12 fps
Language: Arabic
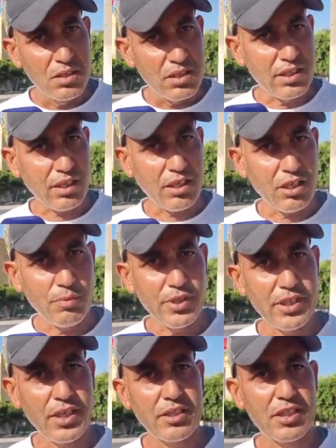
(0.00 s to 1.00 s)
صدق هرب
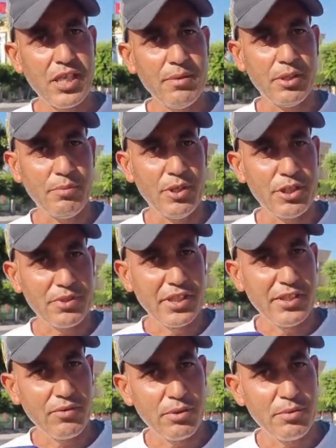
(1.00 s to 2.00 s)
ليا تابعت مع
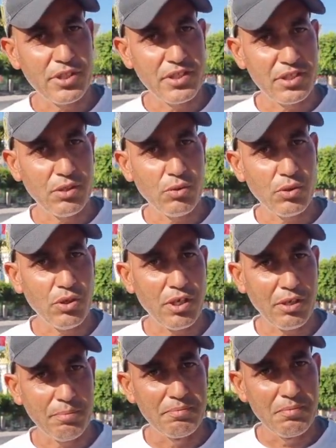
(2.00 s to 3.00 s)
تليفوني باش نصورو
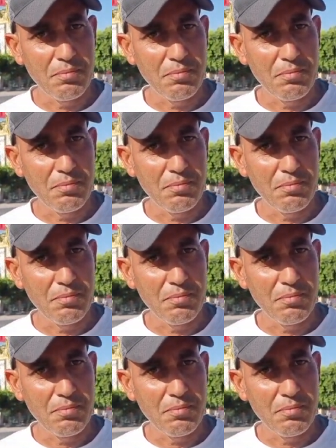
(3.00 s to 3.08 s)
هرب